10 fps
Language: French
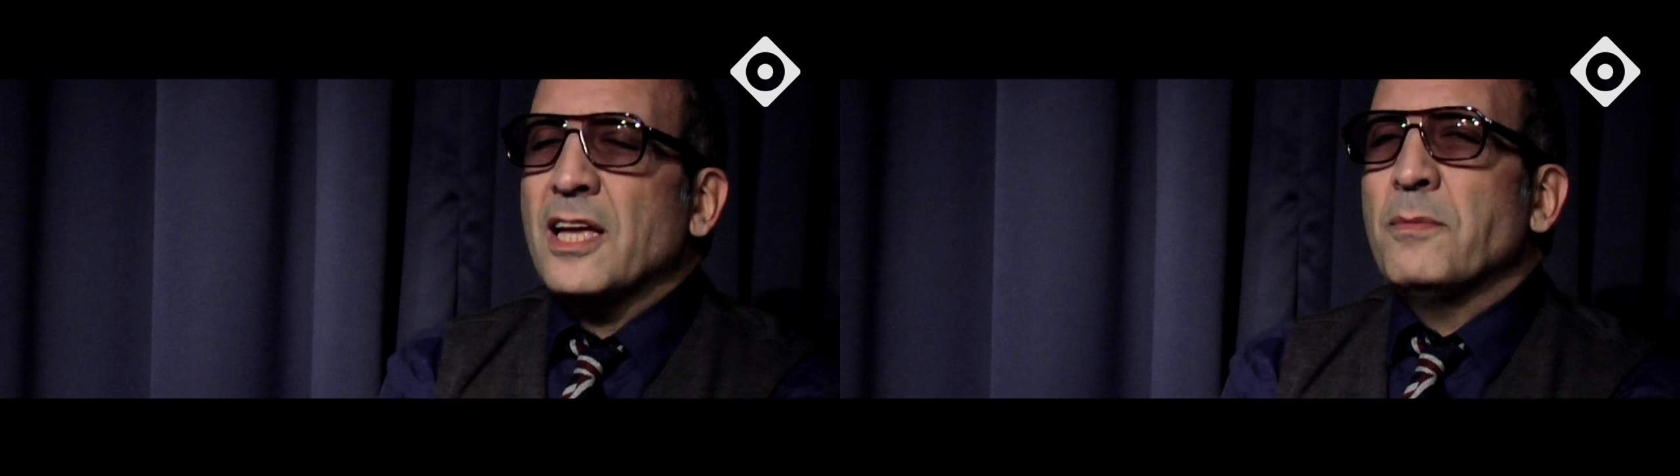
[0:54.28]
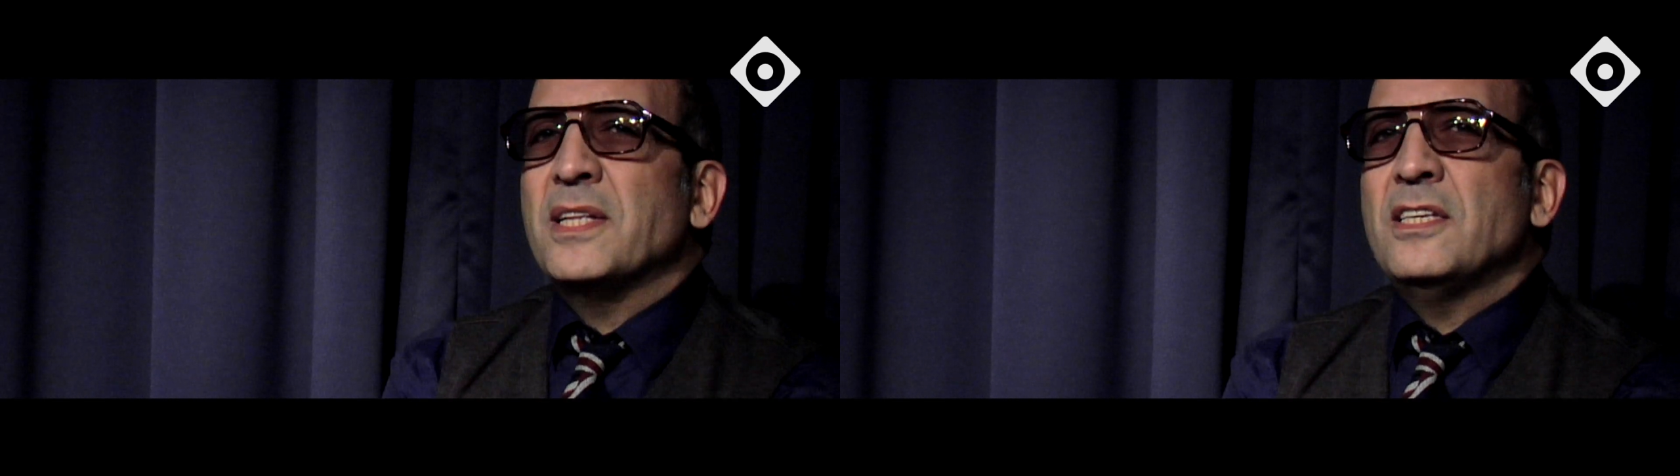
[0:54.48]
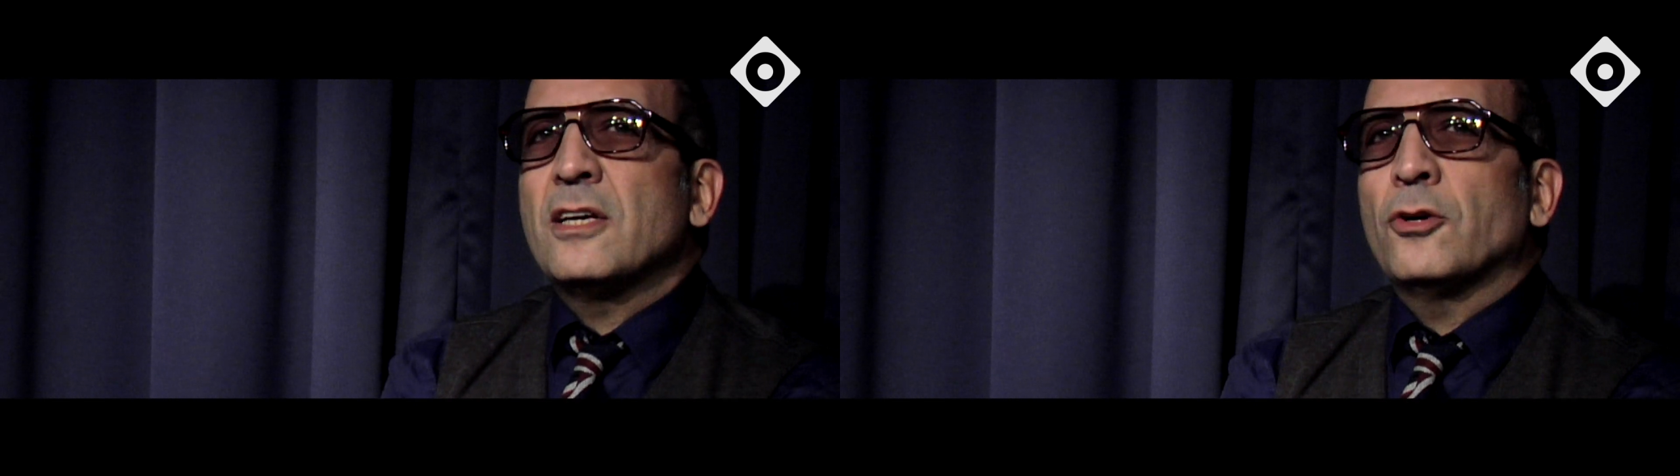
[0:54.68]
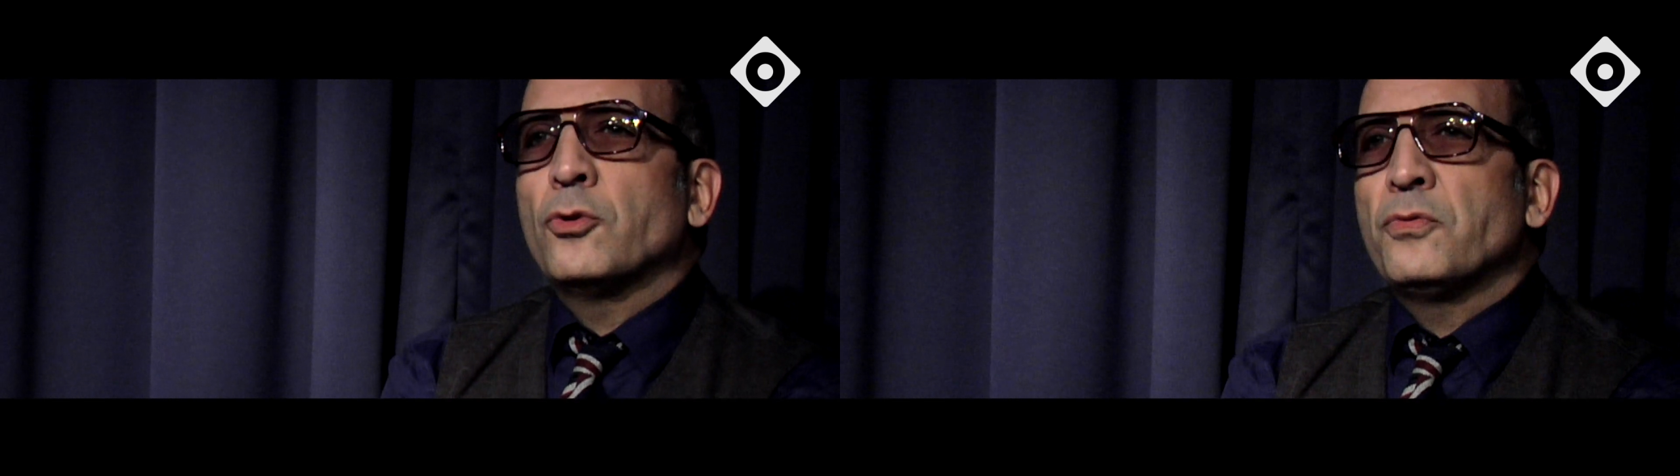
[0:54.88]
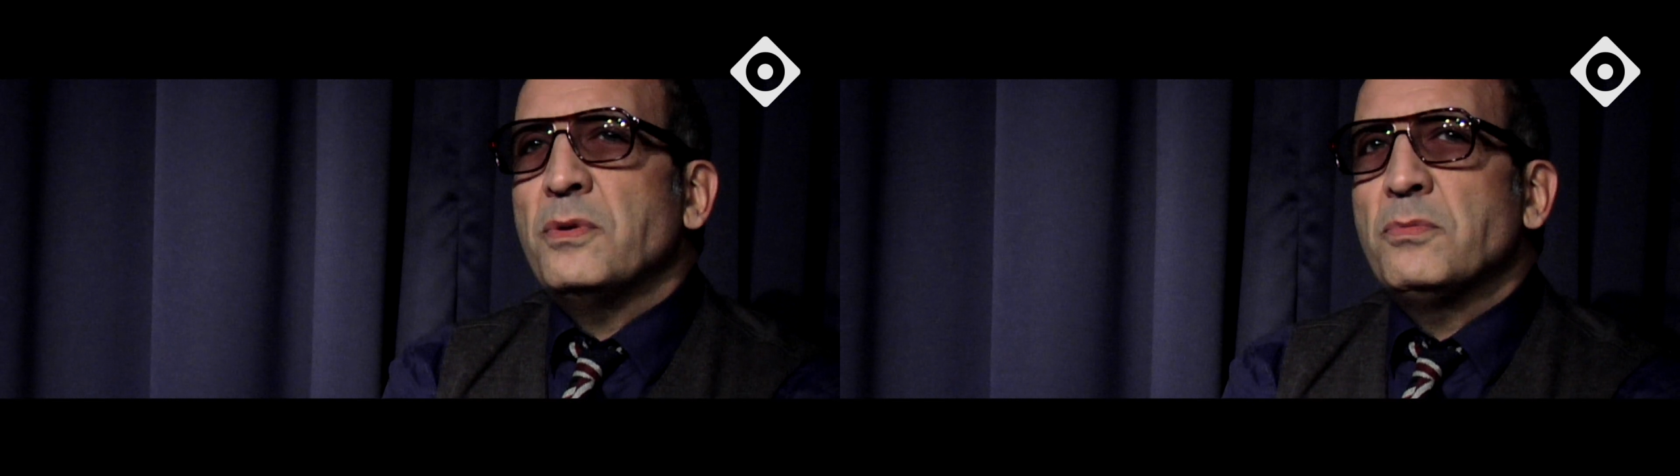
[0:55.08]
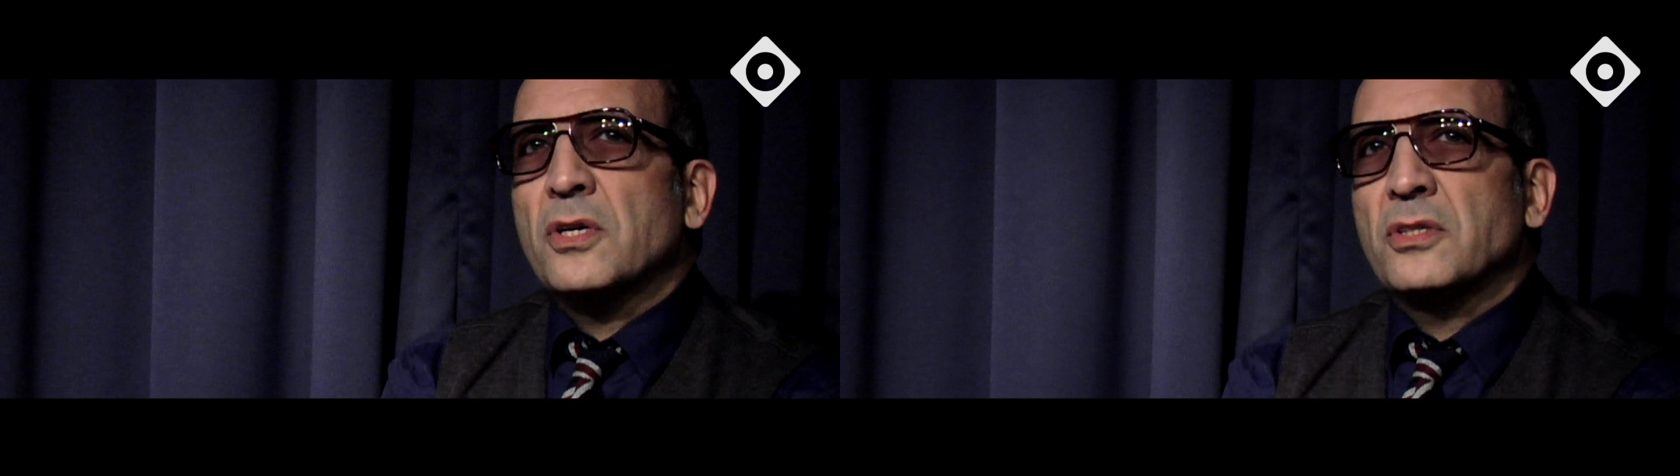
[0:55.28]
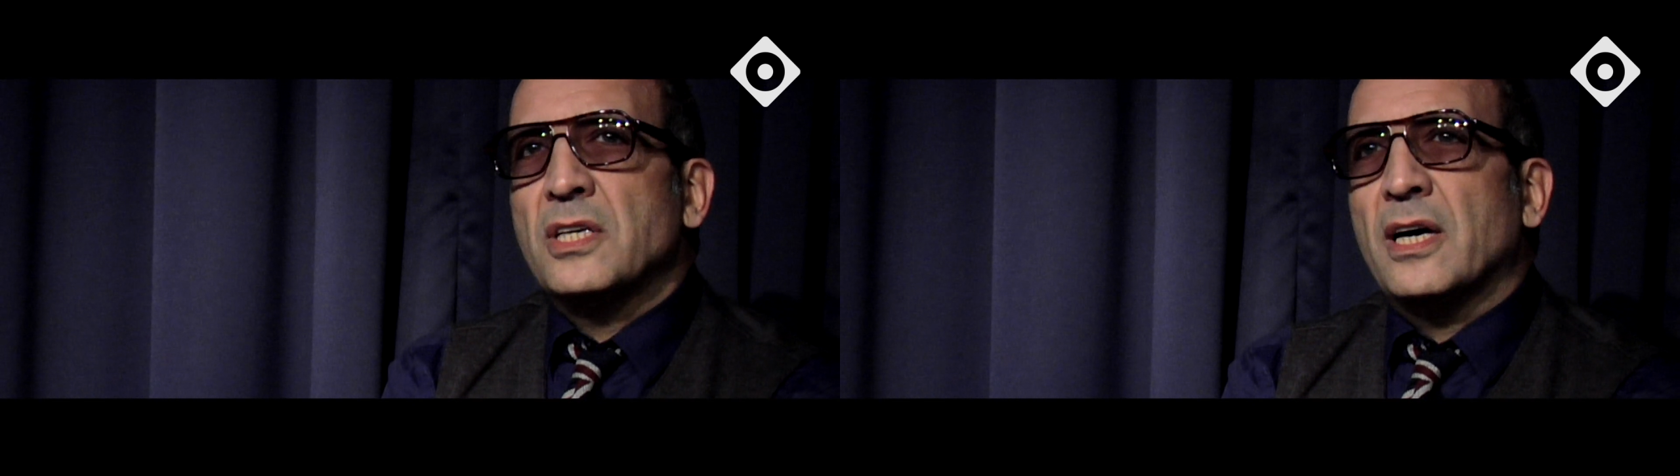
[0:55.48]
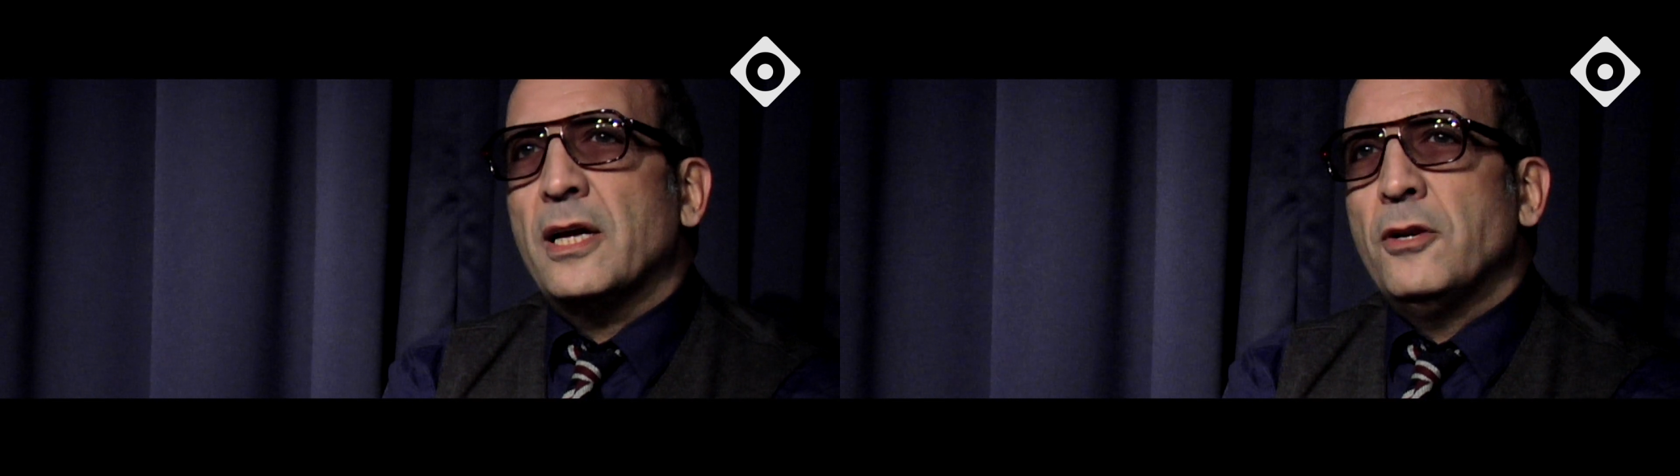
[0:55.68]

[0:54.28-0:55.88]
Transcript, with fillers: Il m'a dit, quand ton film sortira,